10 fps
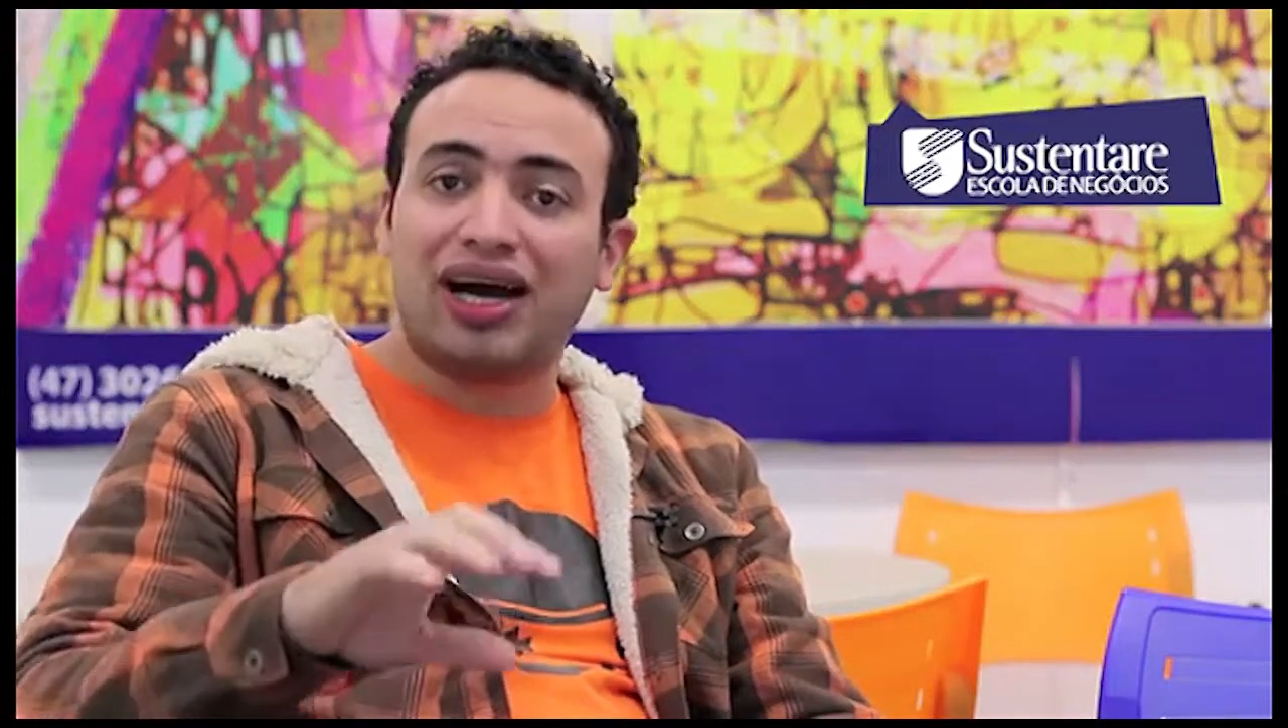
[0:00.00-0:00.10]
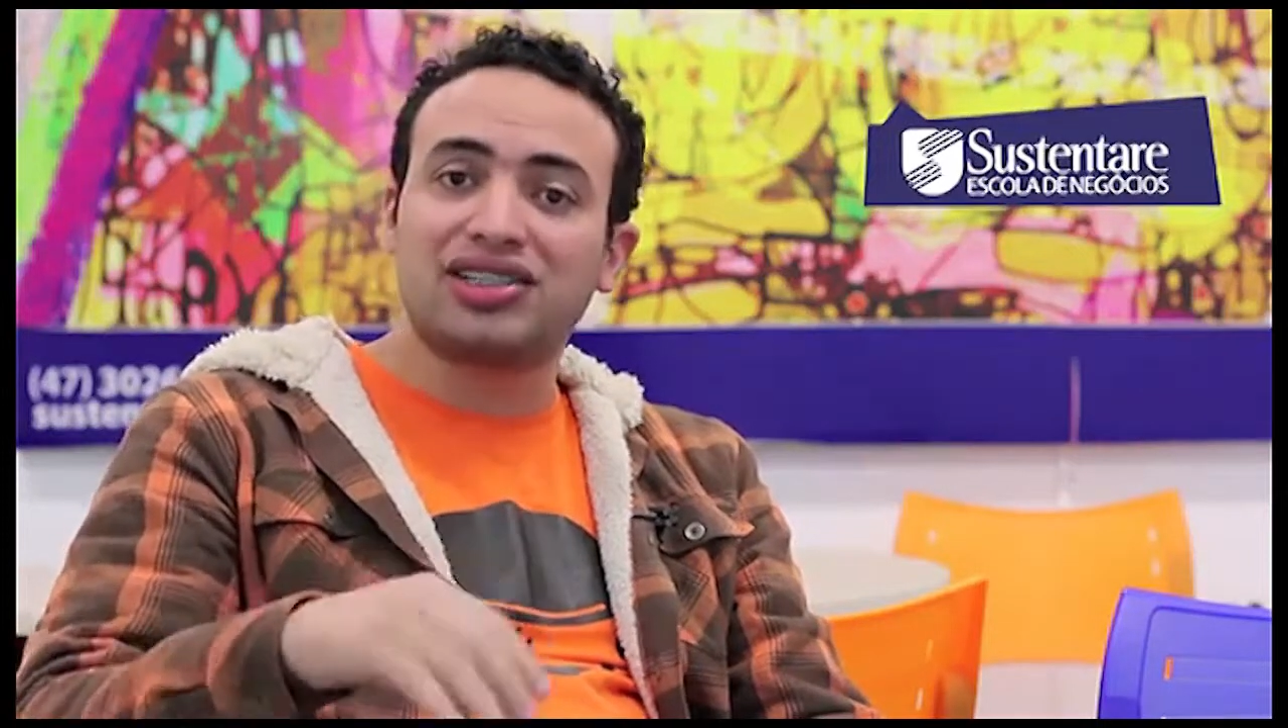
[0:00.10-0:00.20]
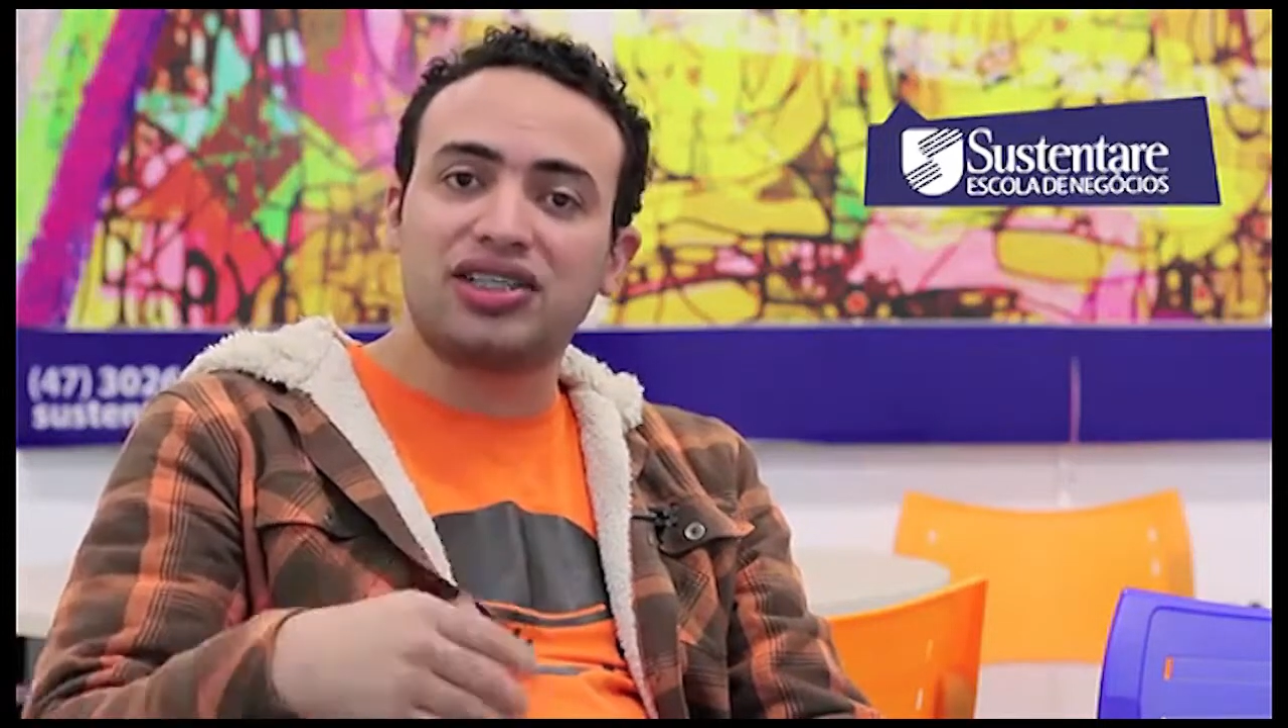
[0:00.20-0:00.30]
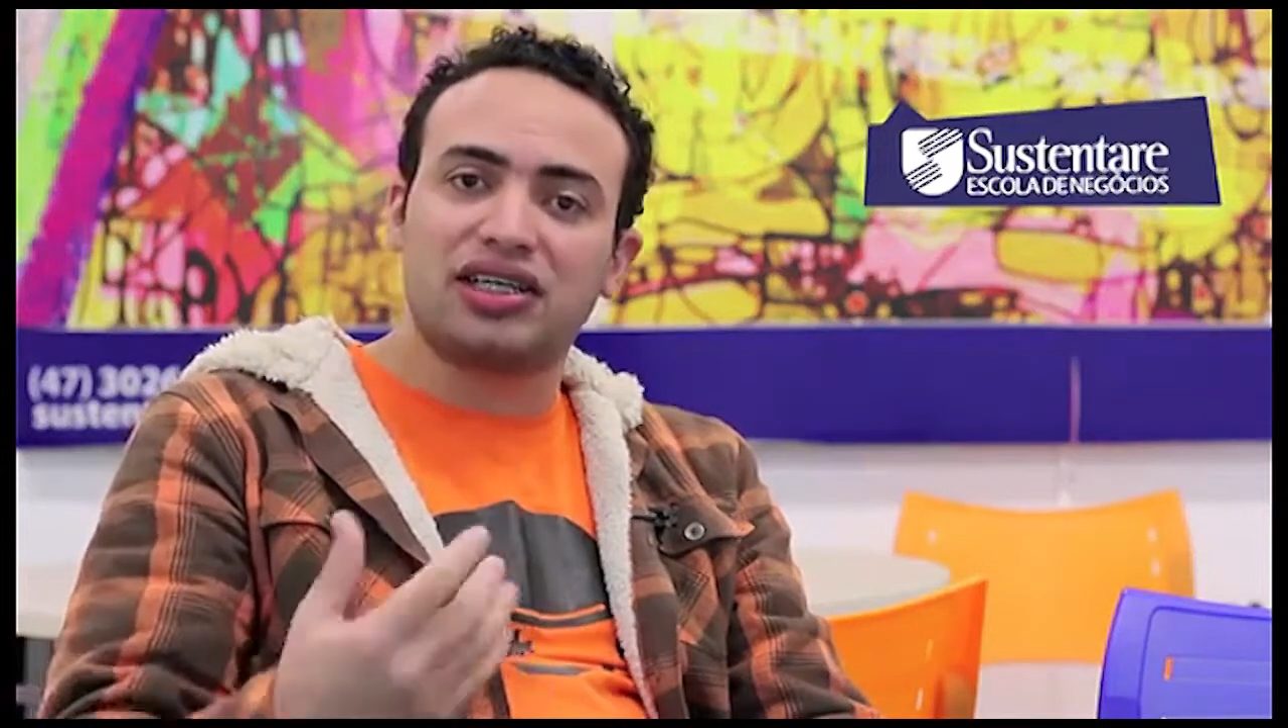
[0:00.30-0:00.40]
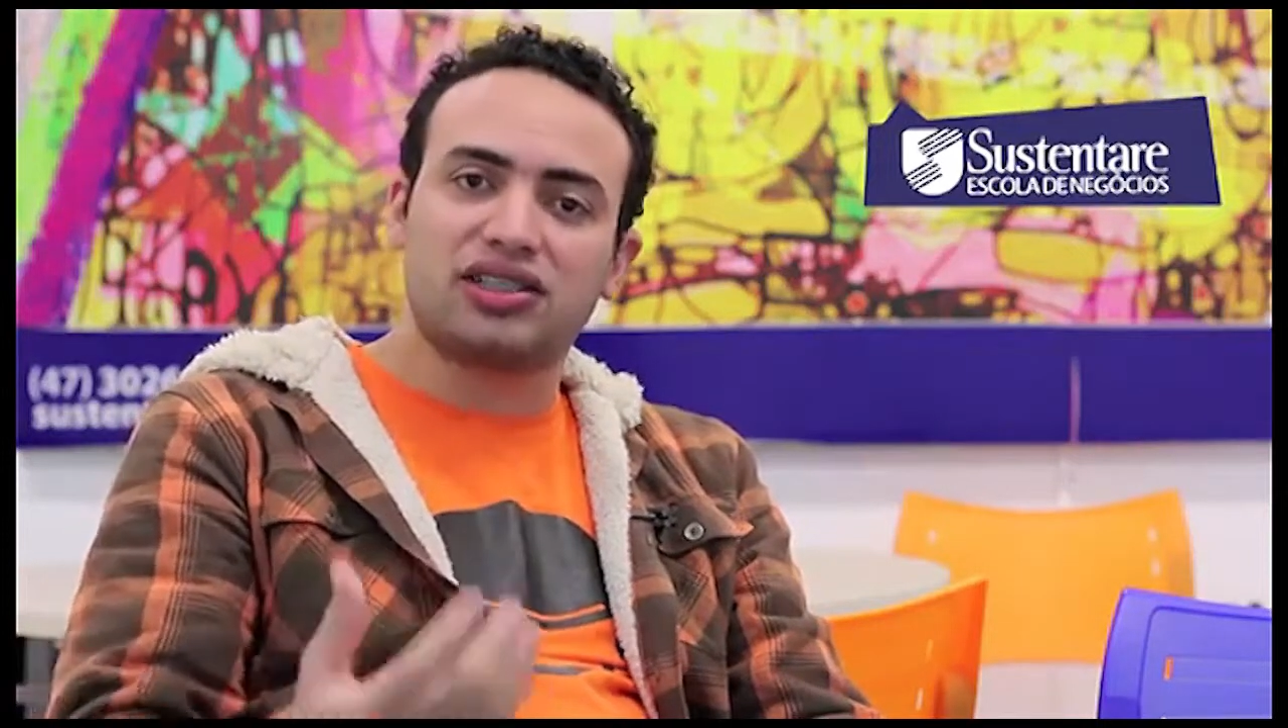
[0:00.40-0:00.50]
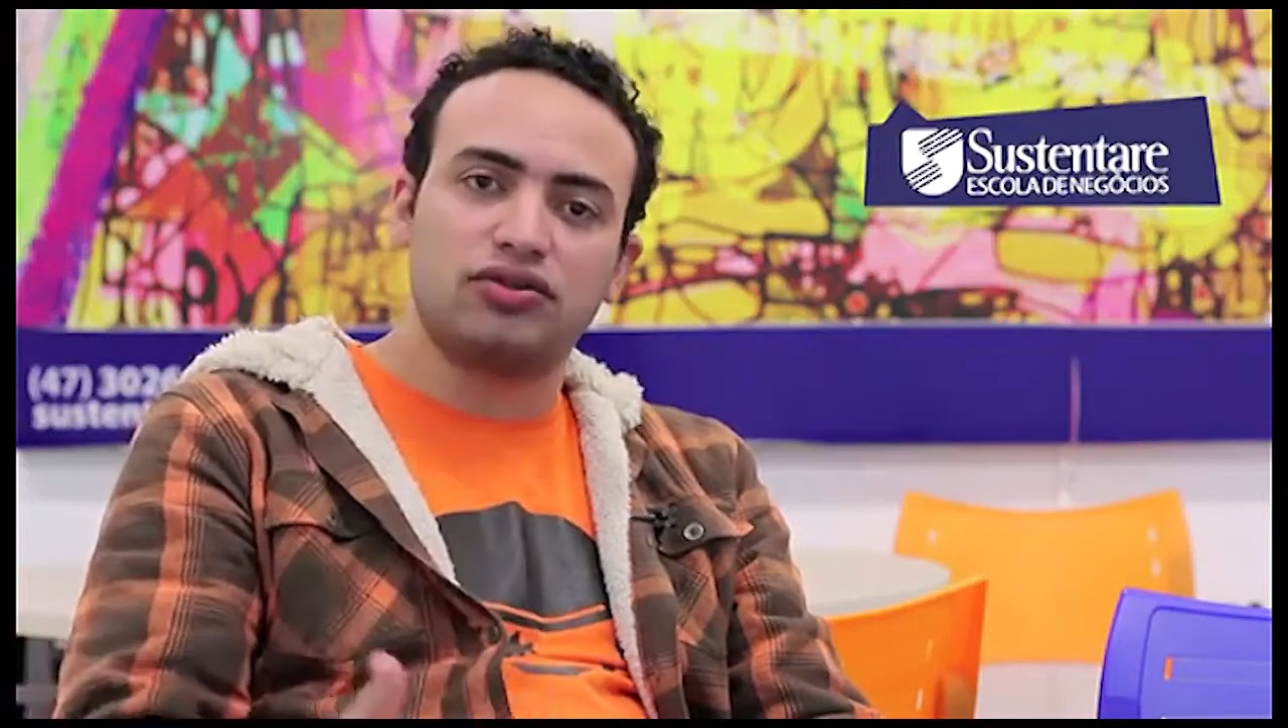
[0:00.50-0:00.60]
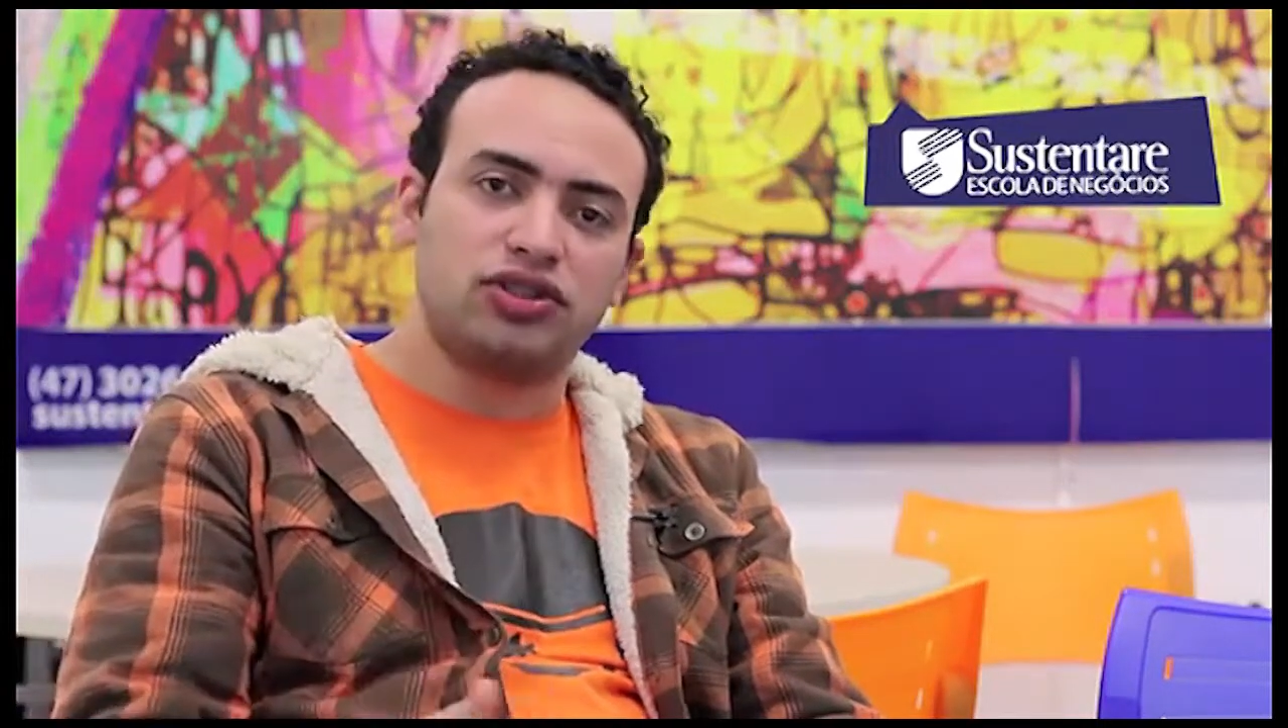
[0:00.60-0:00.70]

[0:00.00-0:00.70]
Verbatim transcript: a geração